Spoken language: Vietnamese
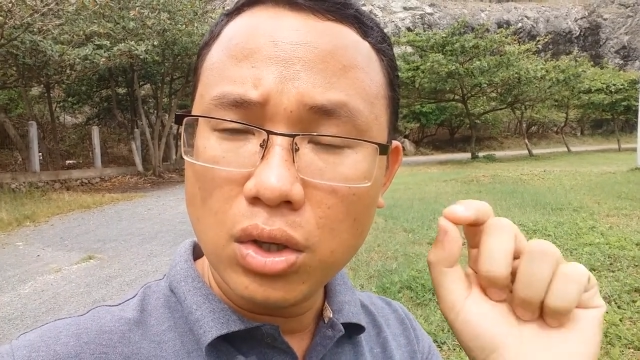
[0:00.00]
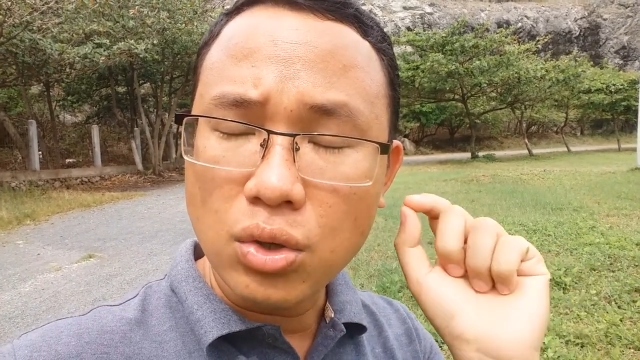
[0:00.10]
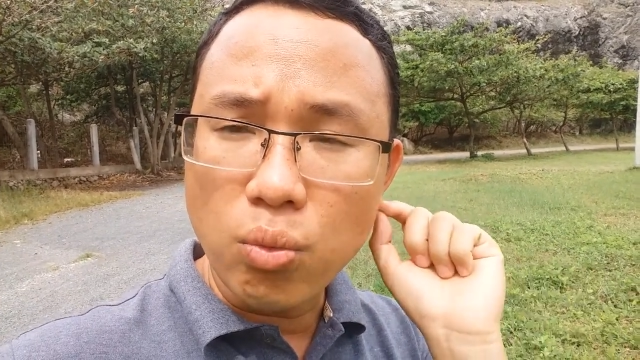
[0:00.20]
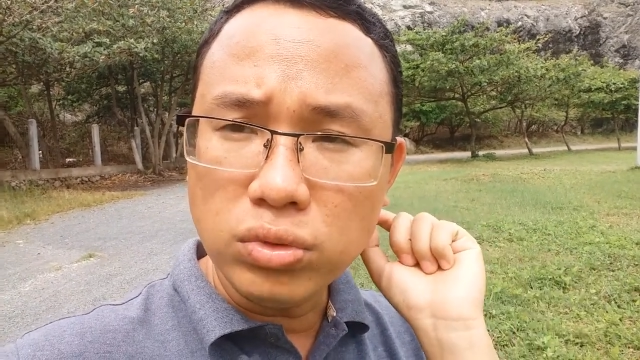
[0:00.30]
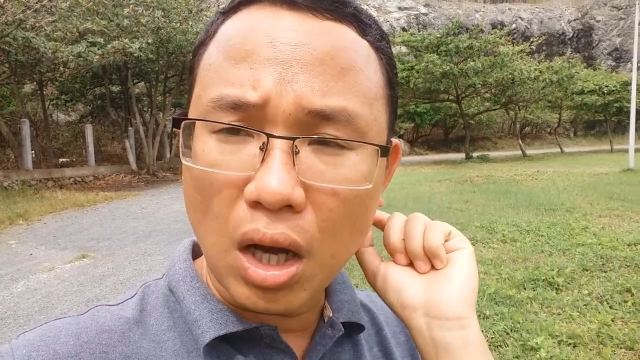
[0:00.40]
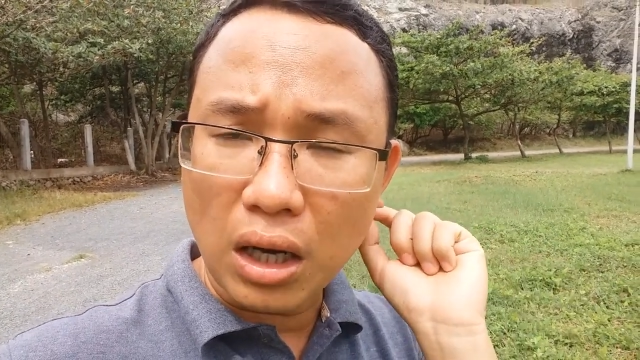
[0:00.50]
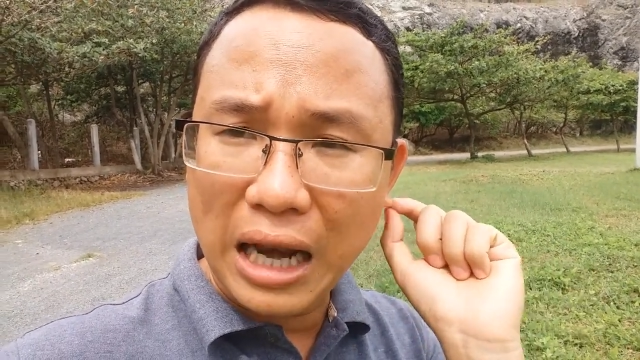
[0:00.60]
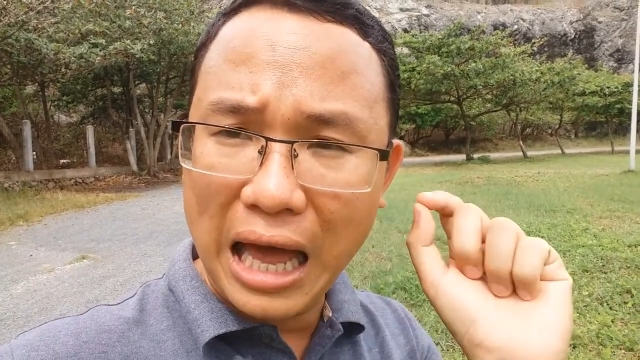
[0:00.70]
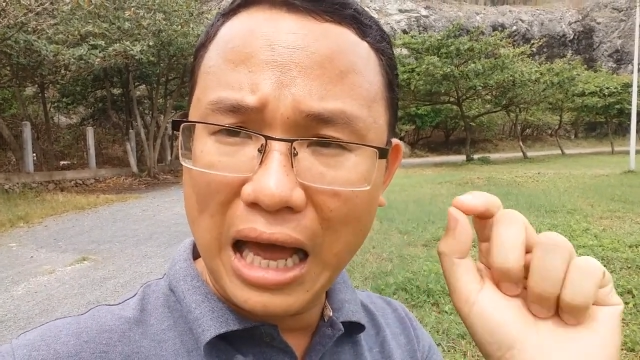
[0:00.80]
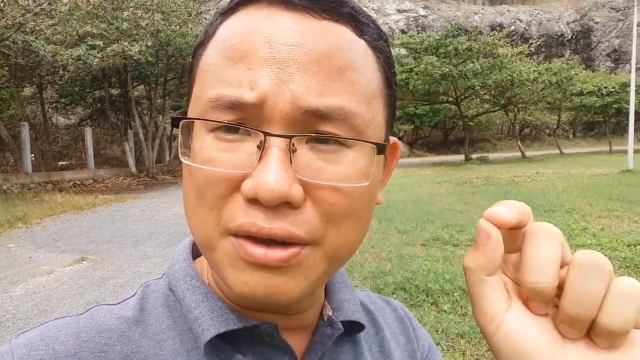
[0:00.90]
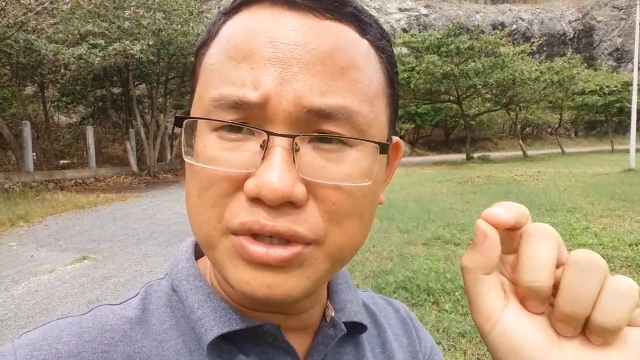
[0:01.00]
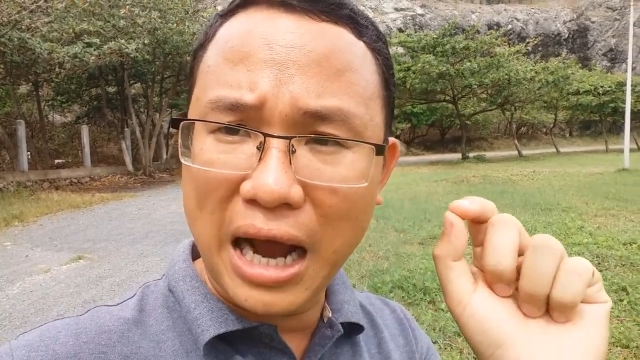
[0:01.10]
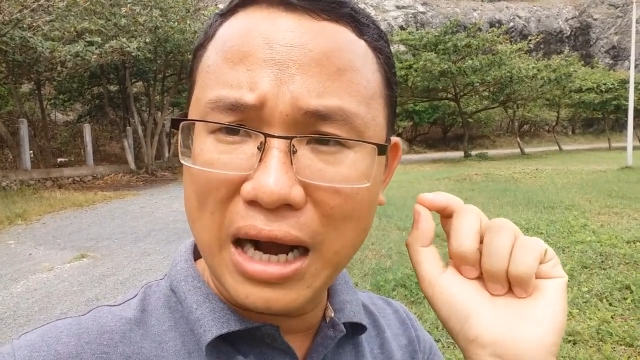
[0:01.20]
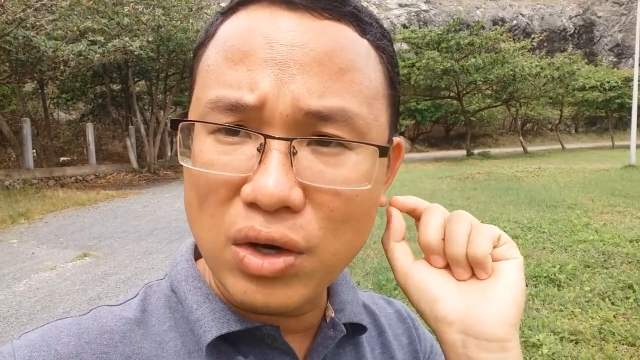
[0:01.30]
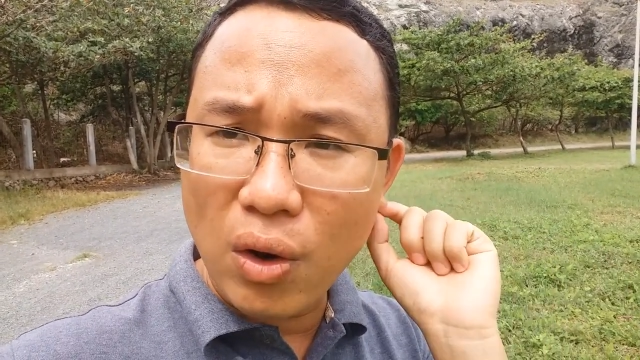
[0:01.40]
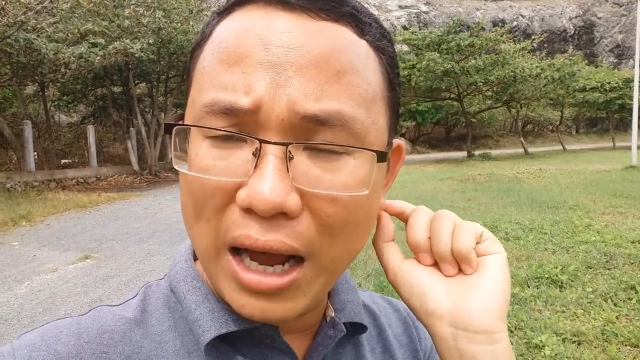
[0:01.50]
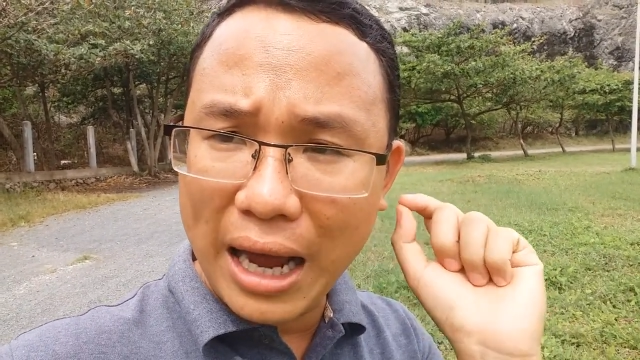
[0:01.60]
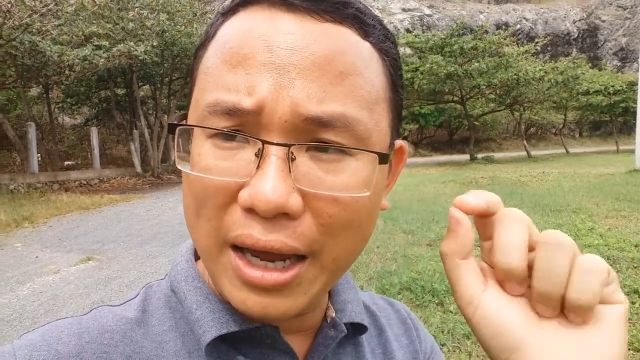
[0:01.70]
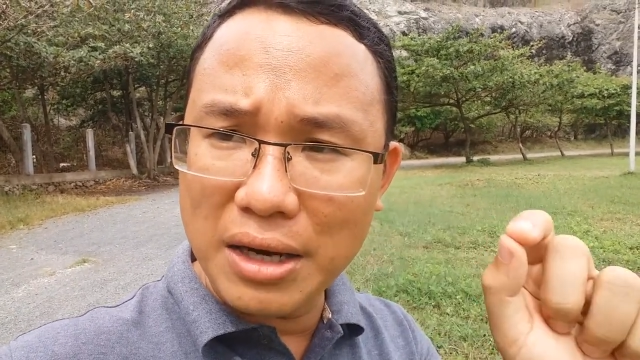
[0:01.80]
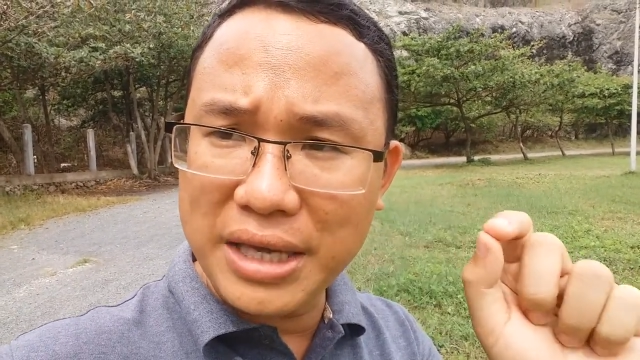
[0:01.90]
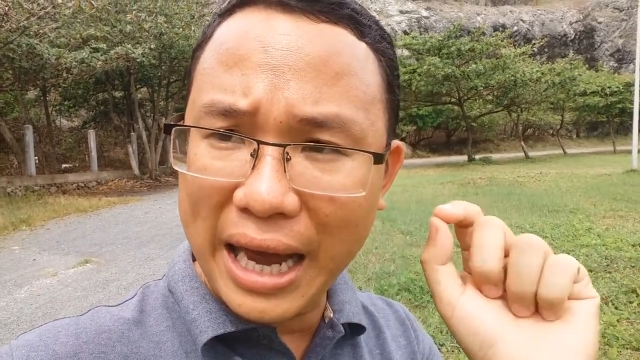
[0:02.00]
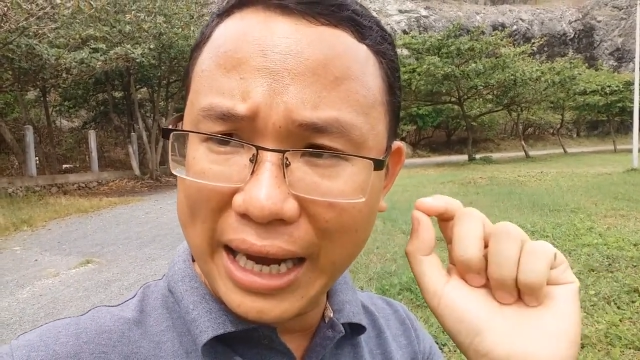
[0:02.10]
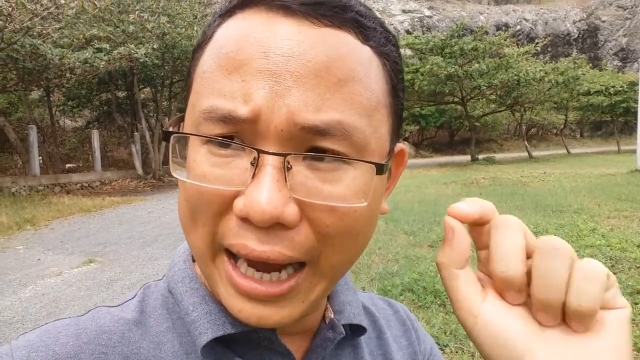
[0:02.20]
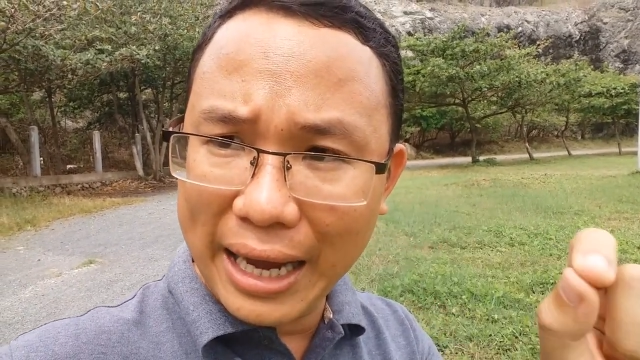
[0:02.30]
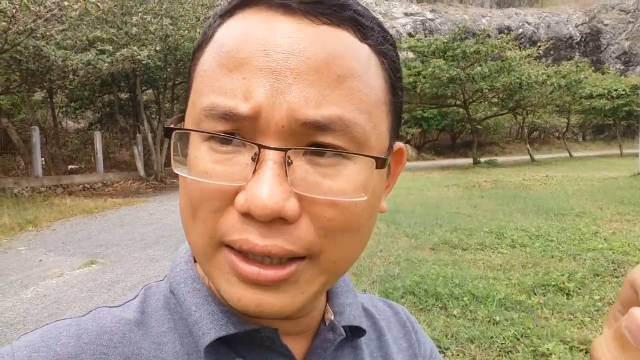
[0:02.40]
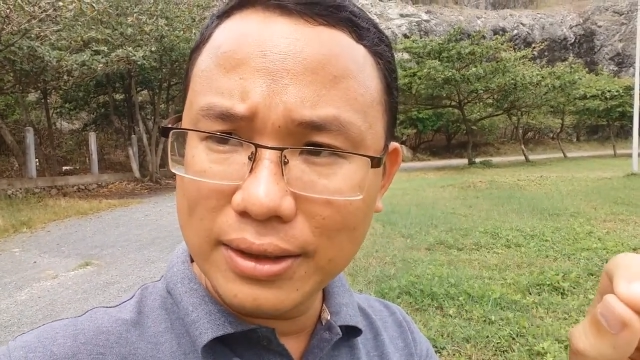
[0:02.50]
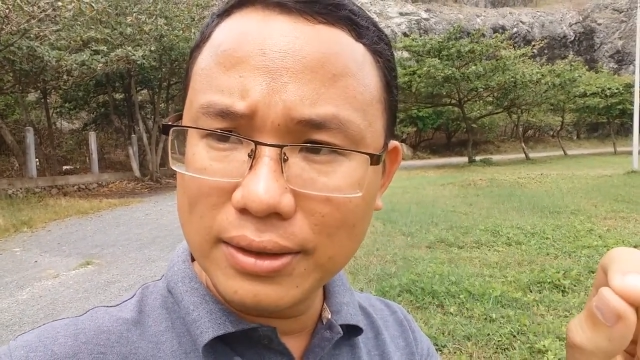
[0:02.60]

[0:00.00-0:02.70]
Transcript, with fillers: đúng thật là chẳng có ai ở nhà cả.